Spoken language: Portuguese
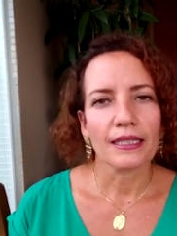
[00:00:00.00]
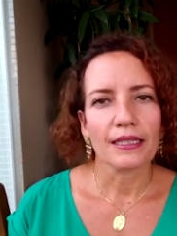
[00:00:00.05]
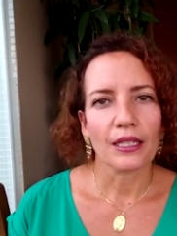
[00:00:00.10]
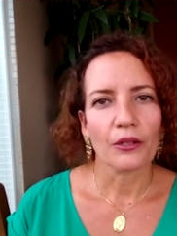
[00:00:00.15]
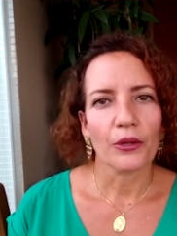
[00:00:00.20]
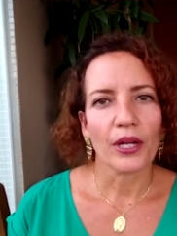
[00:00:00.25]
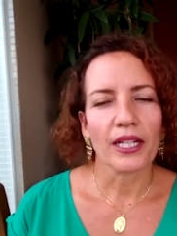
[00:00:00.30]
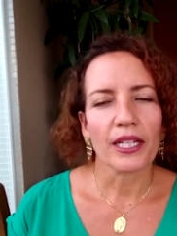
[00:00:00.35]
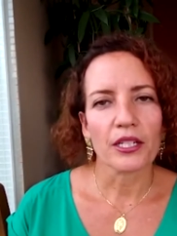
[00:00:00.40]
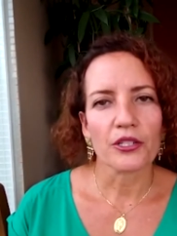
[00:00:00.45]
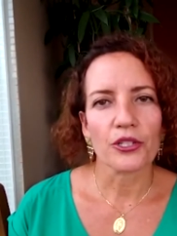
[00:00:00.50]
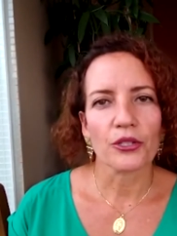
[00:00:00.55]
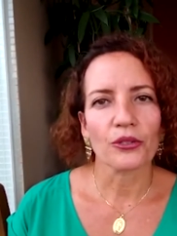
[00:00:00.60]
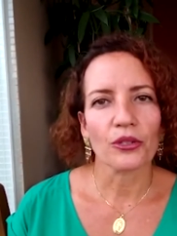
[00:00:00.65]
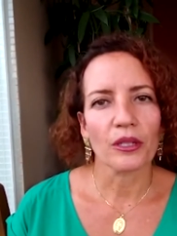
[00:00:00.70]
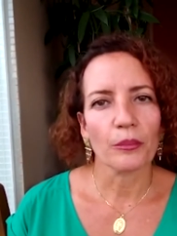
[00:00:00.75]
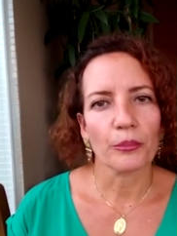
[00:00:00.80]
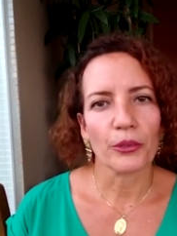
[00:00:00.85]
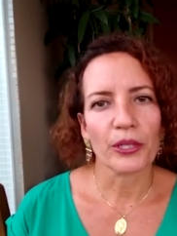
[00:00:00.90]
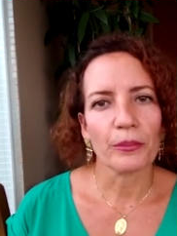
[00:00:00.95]
Então,
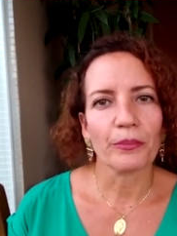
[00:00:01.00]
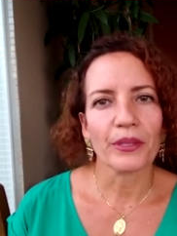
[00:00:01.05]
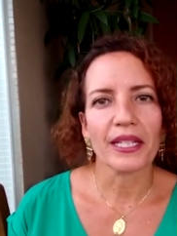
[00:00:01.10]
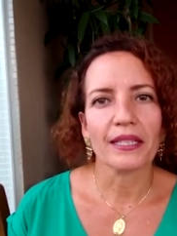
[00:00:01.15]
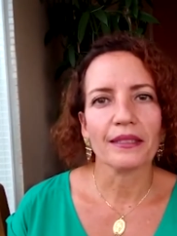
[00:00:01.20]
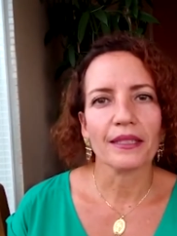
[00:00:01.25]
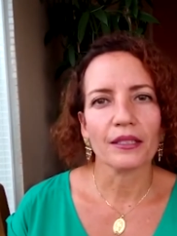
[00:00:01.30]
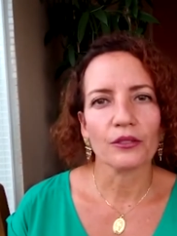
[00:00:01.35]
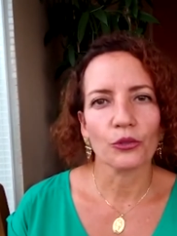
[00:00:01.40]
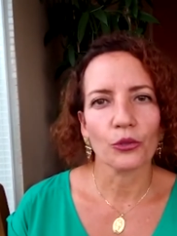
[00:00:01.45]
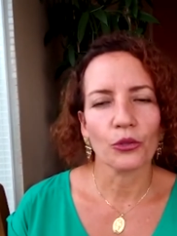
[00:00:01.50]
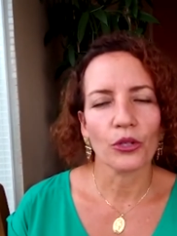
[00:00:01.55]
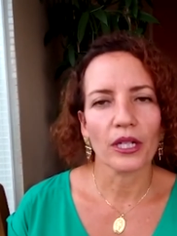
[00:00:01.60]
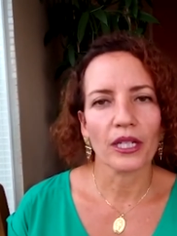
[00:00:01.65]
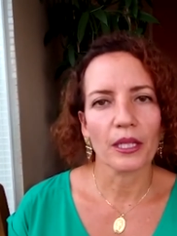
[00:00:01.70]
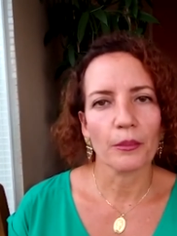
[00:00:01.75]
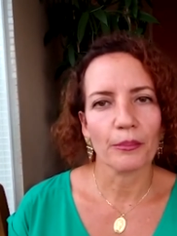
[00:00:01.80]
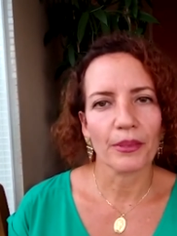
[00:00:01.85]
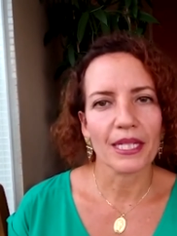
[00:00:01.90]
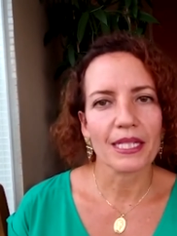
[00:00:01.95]
acredito que para o
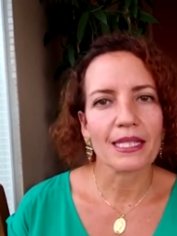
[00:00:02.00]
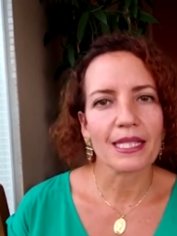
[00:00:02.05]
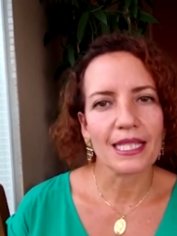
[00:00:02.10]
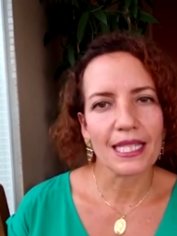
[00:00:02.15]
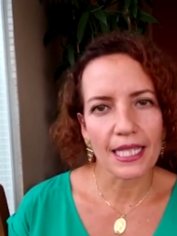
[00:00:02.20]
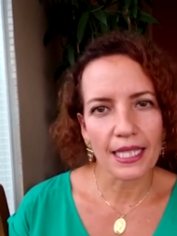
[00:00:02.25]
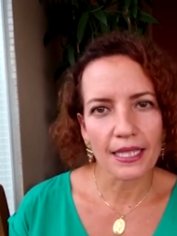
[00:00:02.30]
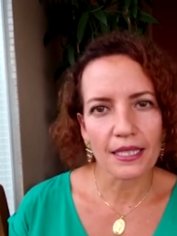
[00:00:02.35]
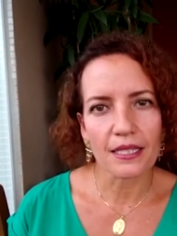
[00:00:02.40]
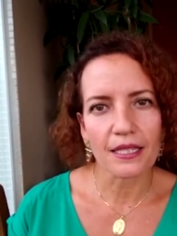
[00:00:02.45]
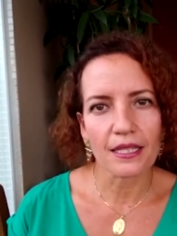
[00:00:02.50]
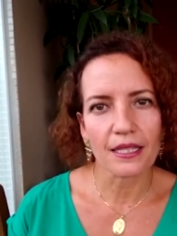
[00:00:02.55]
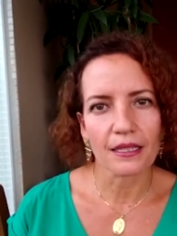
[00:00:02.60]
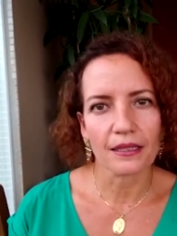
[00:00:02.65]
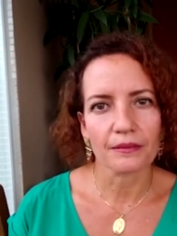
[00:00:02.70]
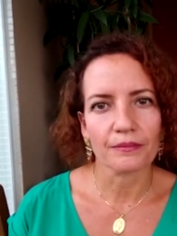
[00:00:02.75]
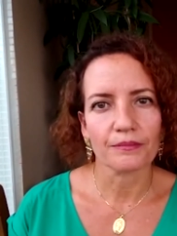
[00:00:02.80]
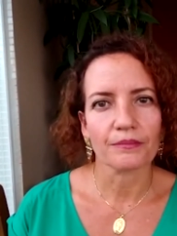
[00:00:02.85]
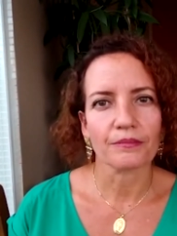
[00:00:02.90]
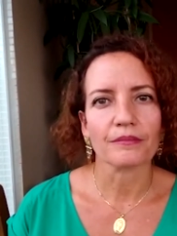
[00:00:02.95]
empreendedor que
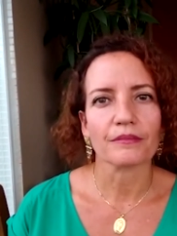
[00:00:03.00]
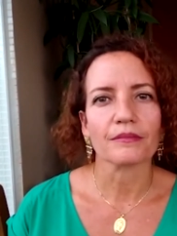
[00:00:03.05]
precisa,